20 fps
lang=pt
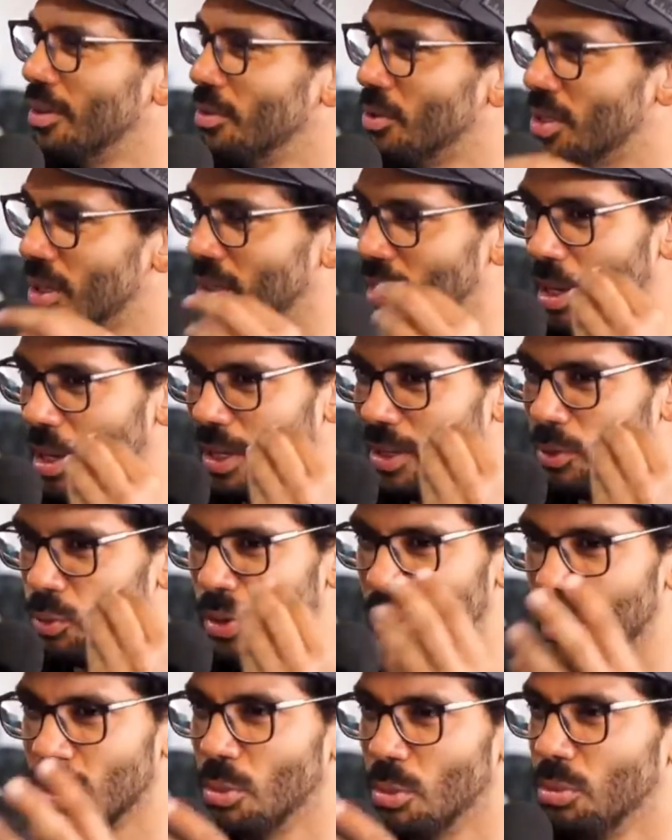que você tem a
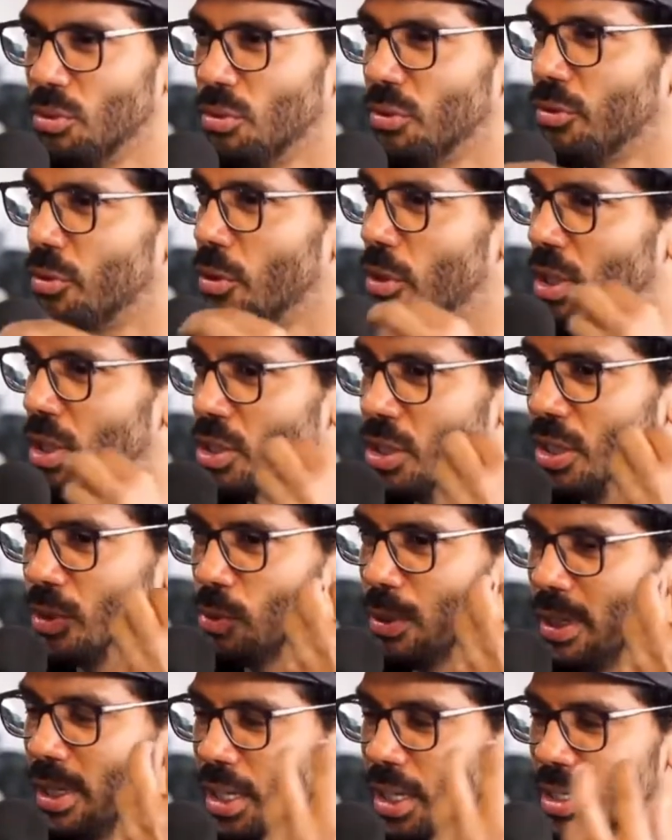intuição muito forte,
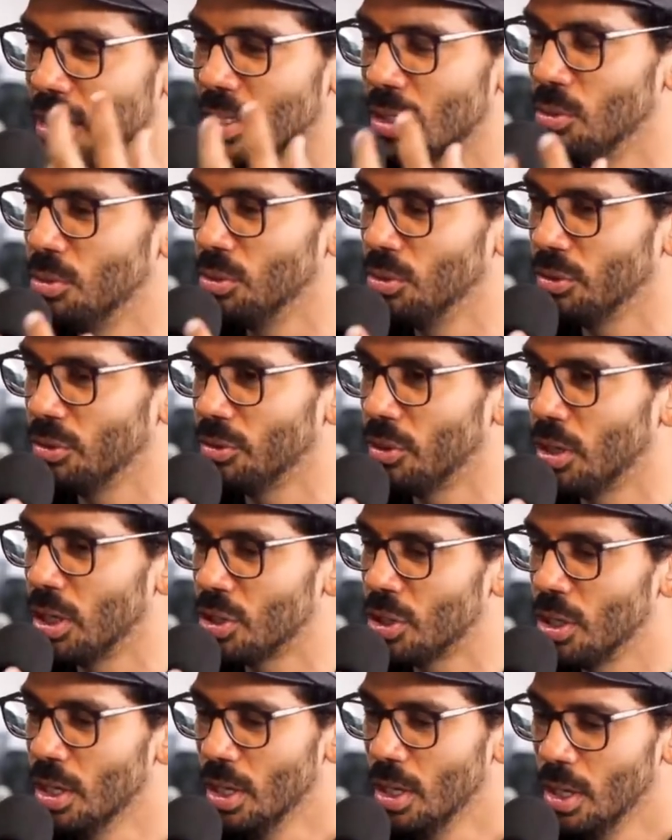a tua relação muito
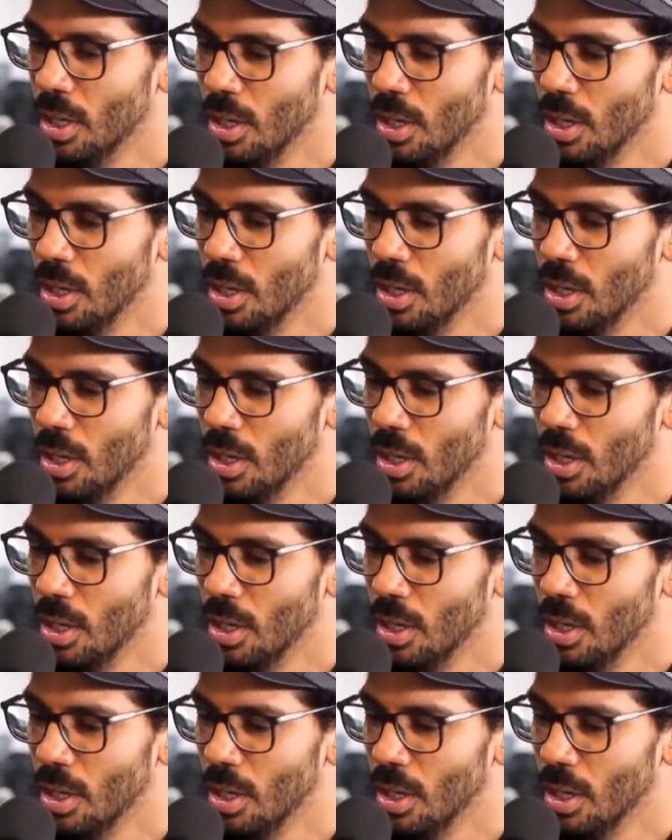forte.